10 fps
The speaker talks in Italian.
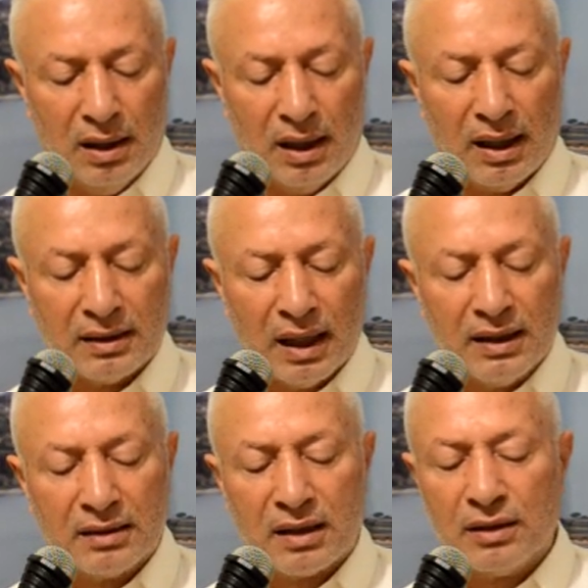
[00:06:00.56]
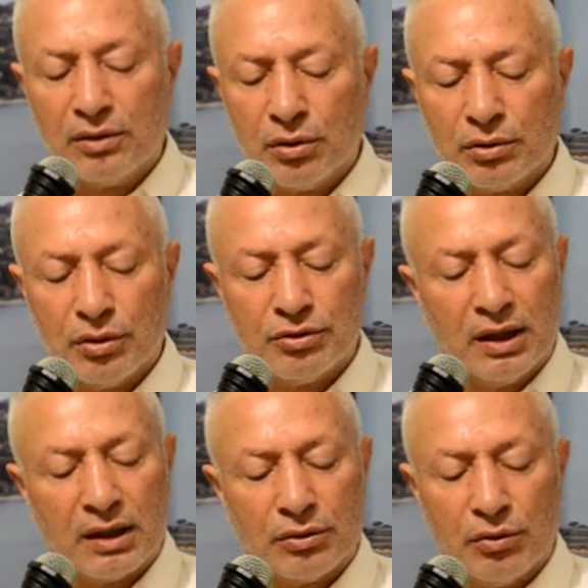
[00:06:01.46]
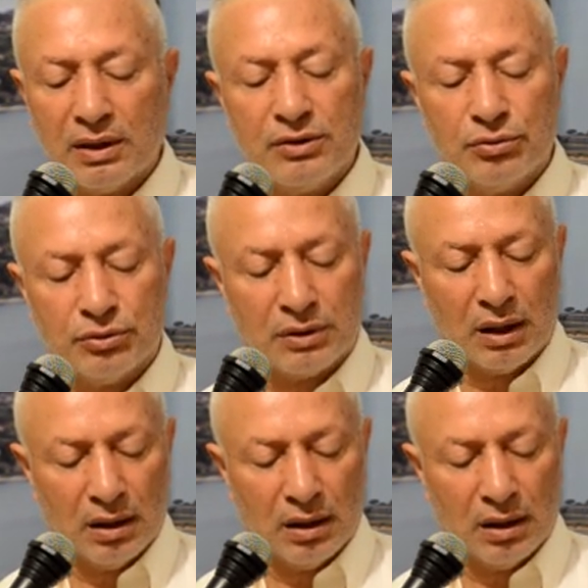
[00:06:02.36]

La taglia 38 certo è giusta.